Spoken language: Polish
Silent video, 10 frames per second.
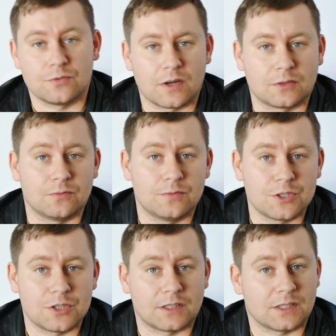czwartą
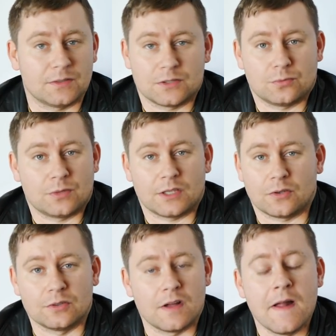wyższa, tak więc tutaj
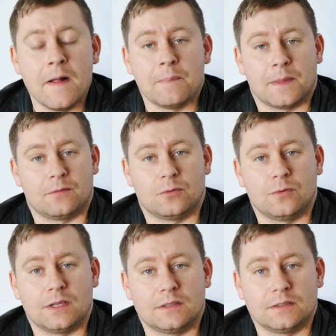on e, w
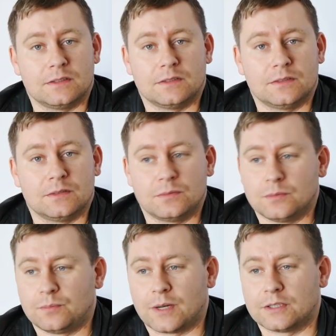ogóle e, e,
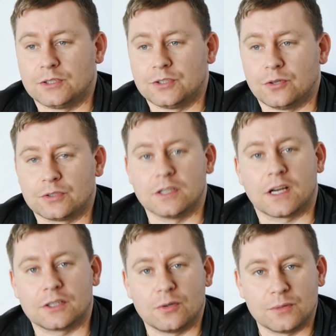praktycznie o
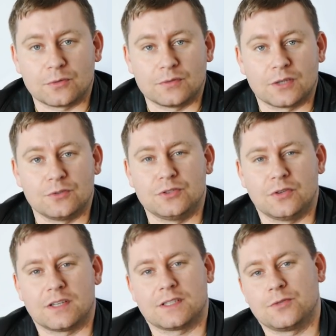kilka kilometrów na
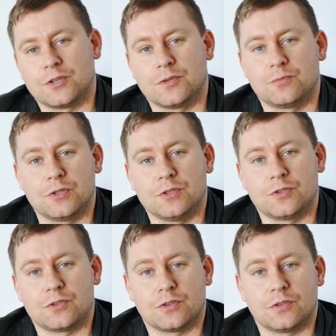godzinę okazał się szybszy
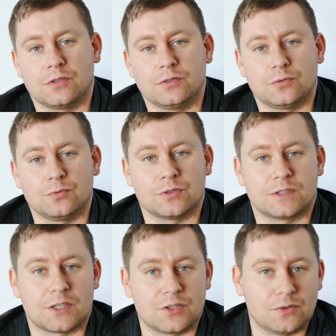niż, niż dużo
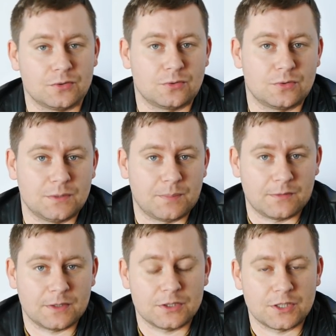starszej konstrukcji
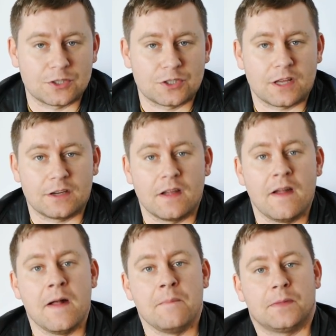P-24.
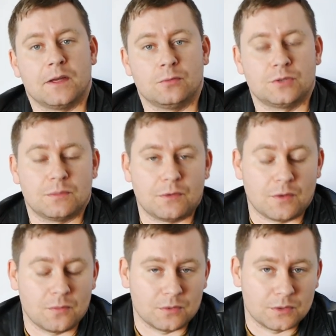
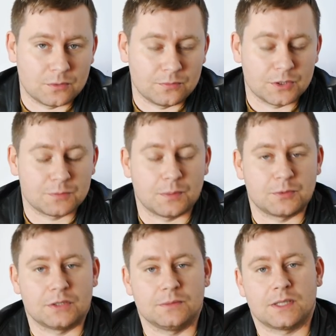Ustępował również
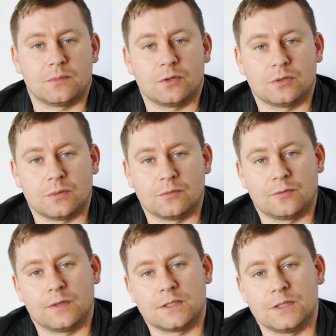poprzednim samolotom w
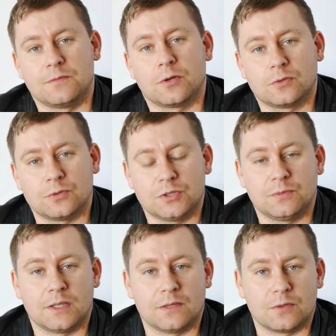kwestii zwrotności,
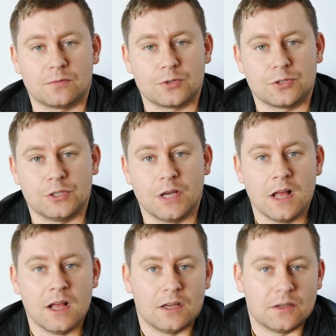manewrowości.
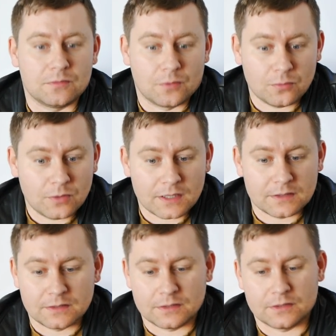W ogóle